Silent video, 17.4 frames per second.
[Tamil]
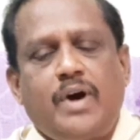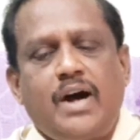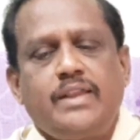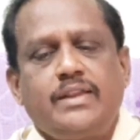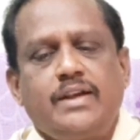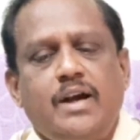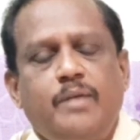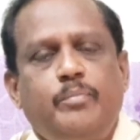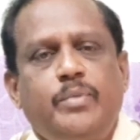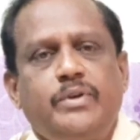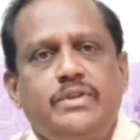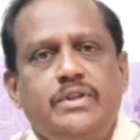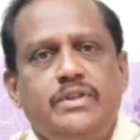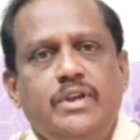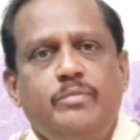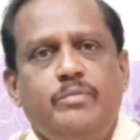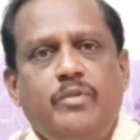பாதுகாப்பாக
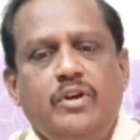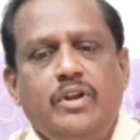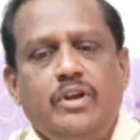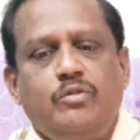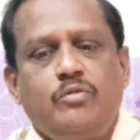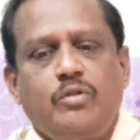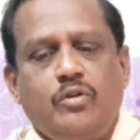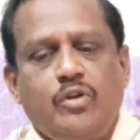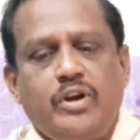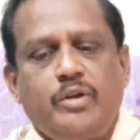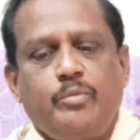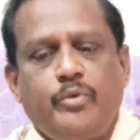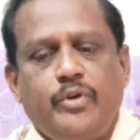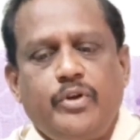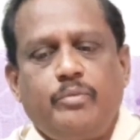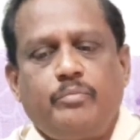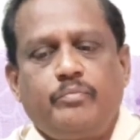இந்த தீபாவளி கொண்டாட
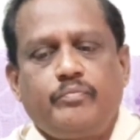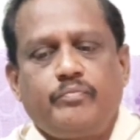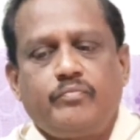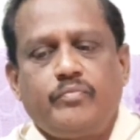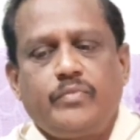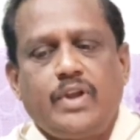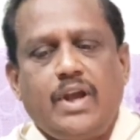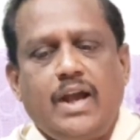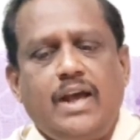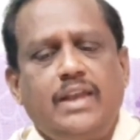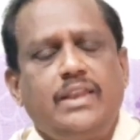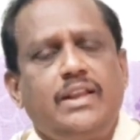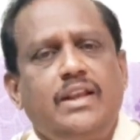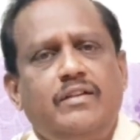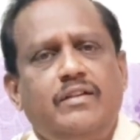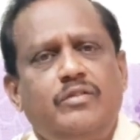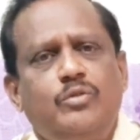முடியும்
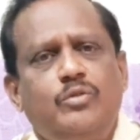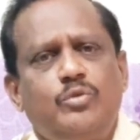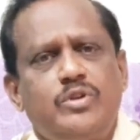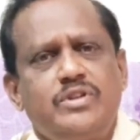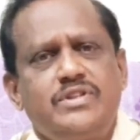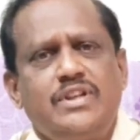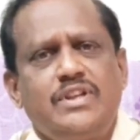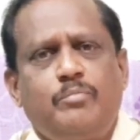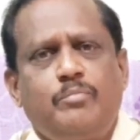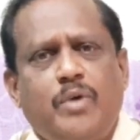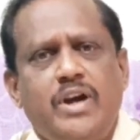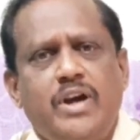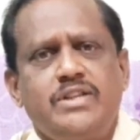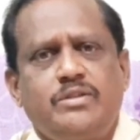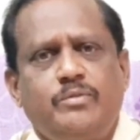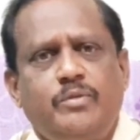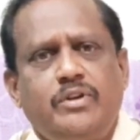அதில் ஒரு சில
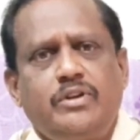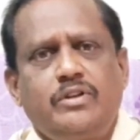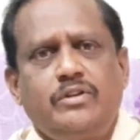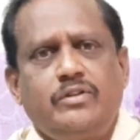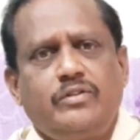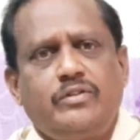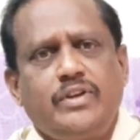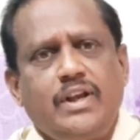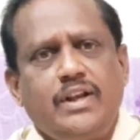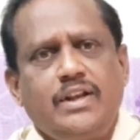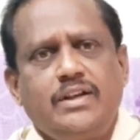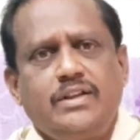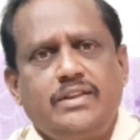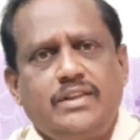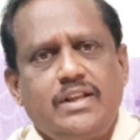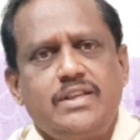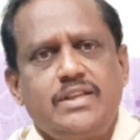பாயிண்ட்ஸை மட்டும்
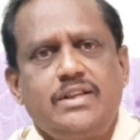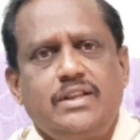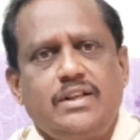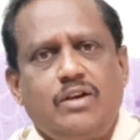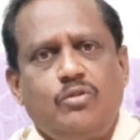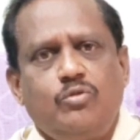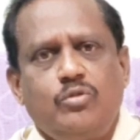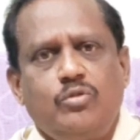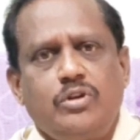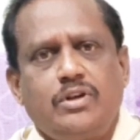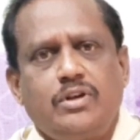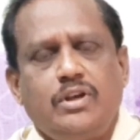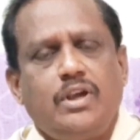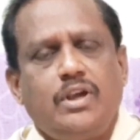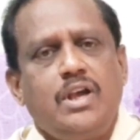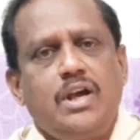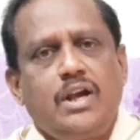எனக்கு தெரிஞ்சதை நான்
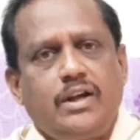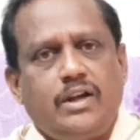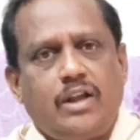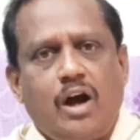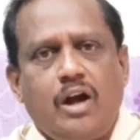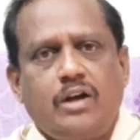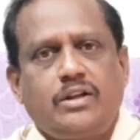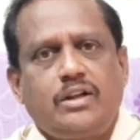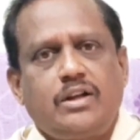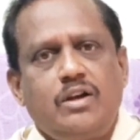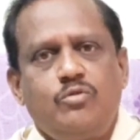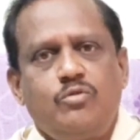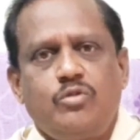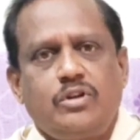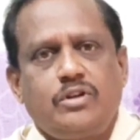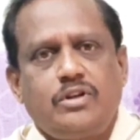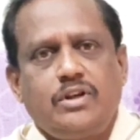உங்களுக்கு டாக்டராக
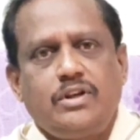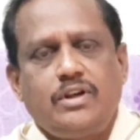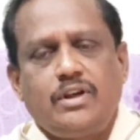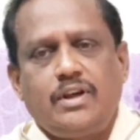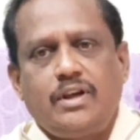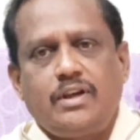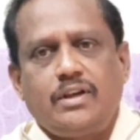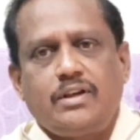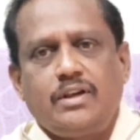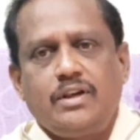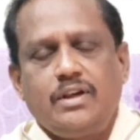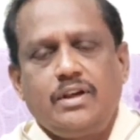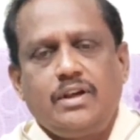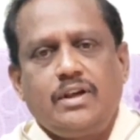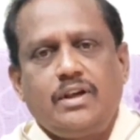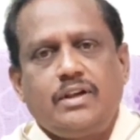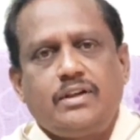உங்களுக்கு
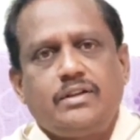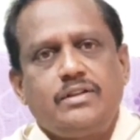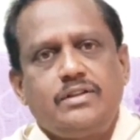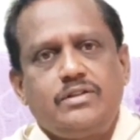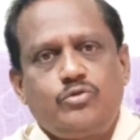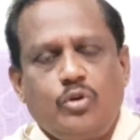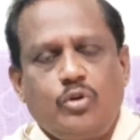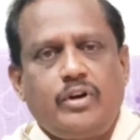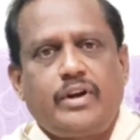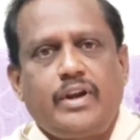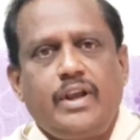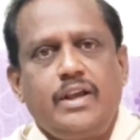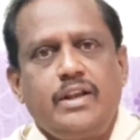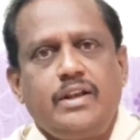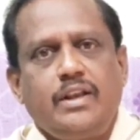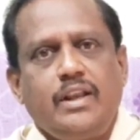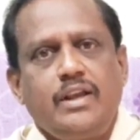
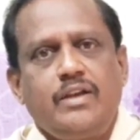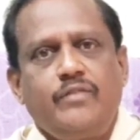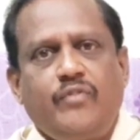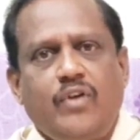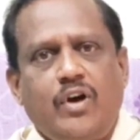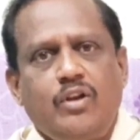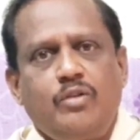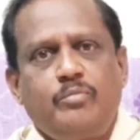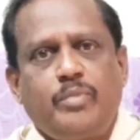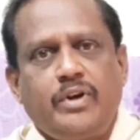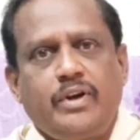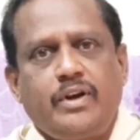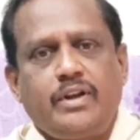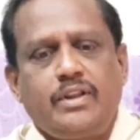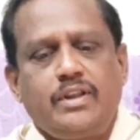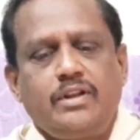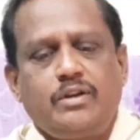சொல்கிறேன் நீங்கள் ஃபாலோ
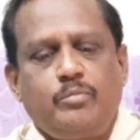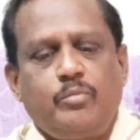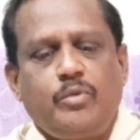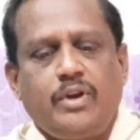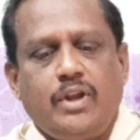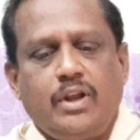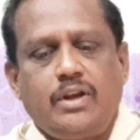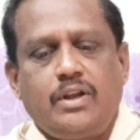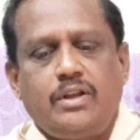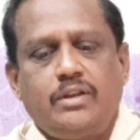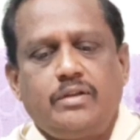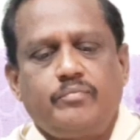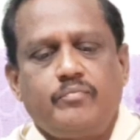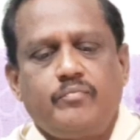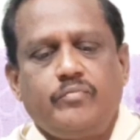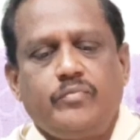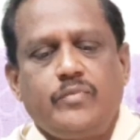பண்ணுறது ரொம்ப நல்லது
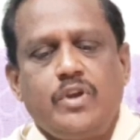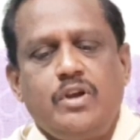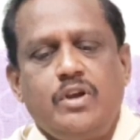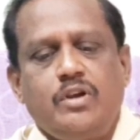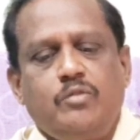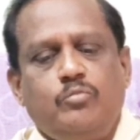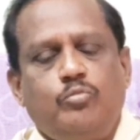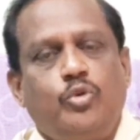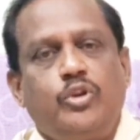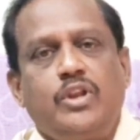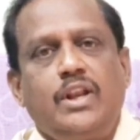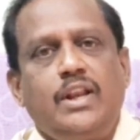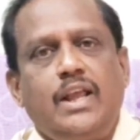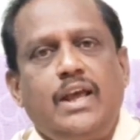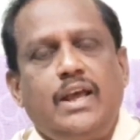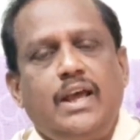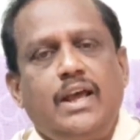
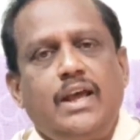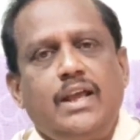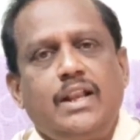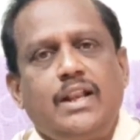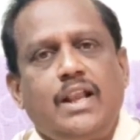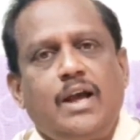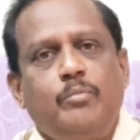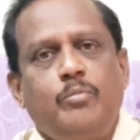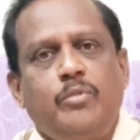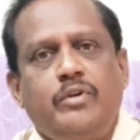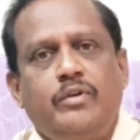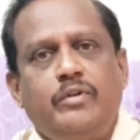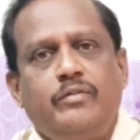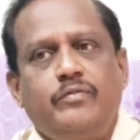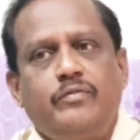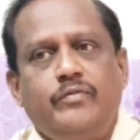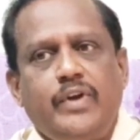முதல்ல நாம்
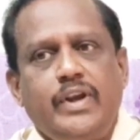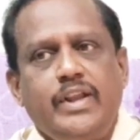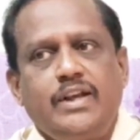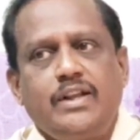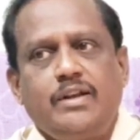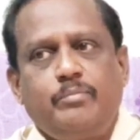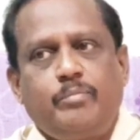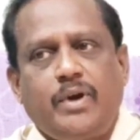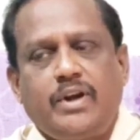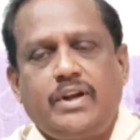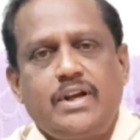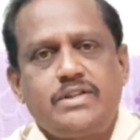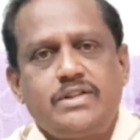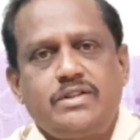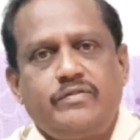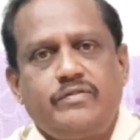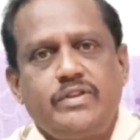வெடிக்கிற
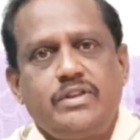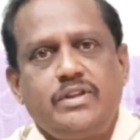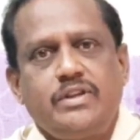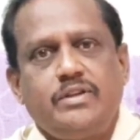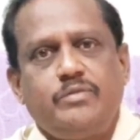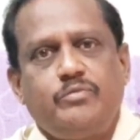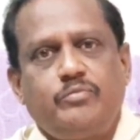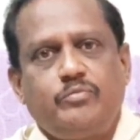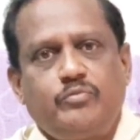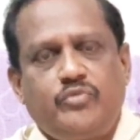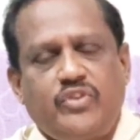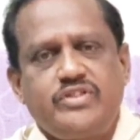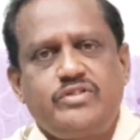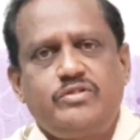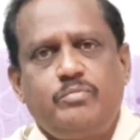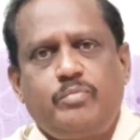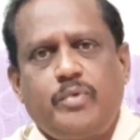பட்டாசை வந்து
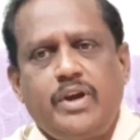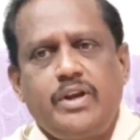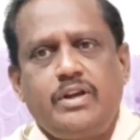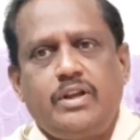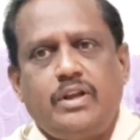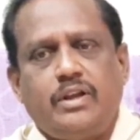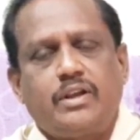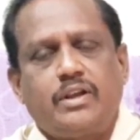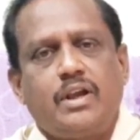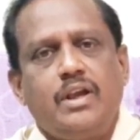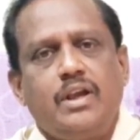ஃபஸ்ட்டு பாயிண்ட்டு